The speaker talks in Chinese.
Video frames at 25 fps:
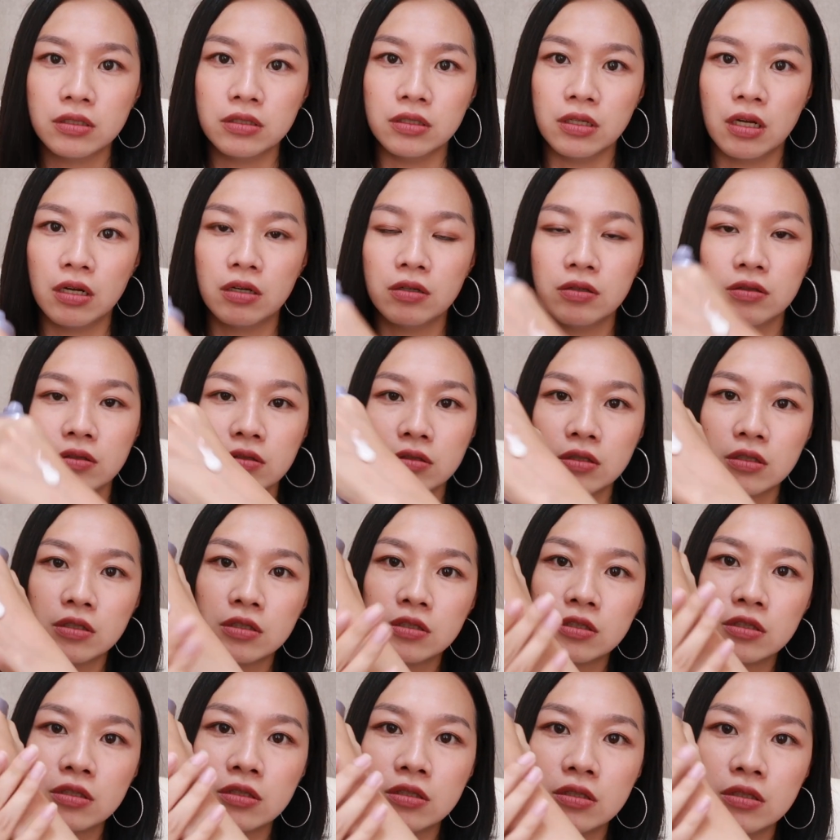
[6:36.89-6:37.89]
然后
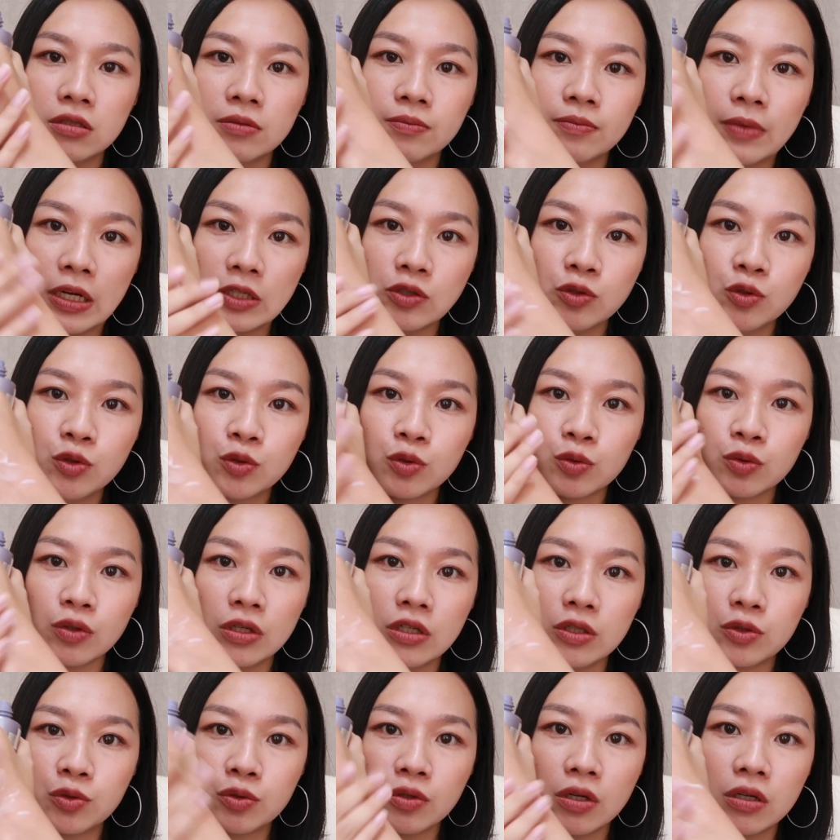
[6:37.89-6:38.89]
是蛮
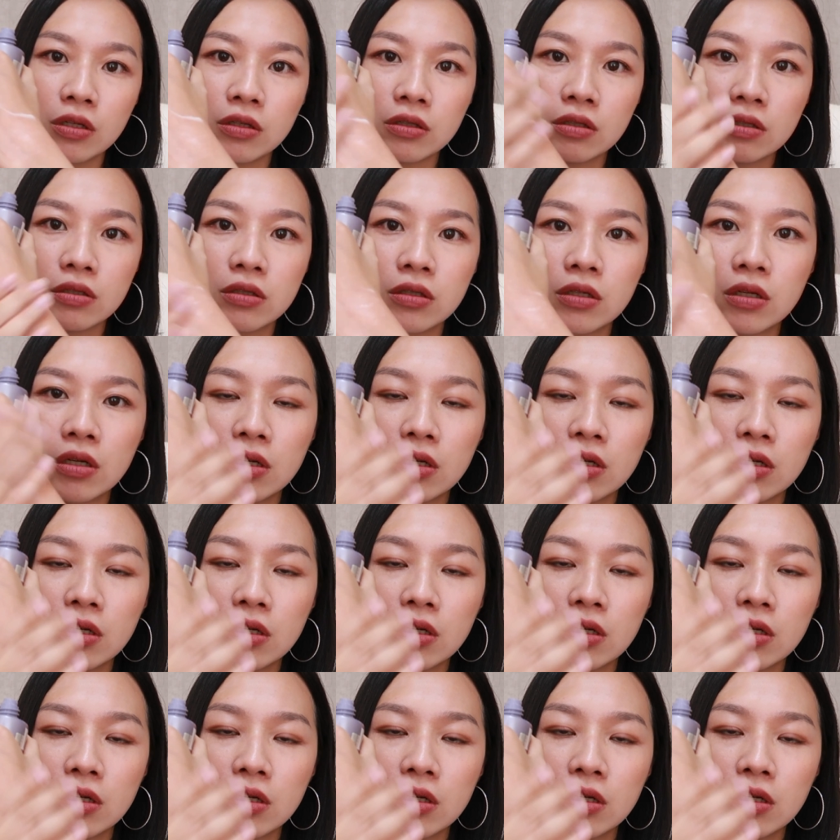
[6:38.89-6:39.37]
水状的。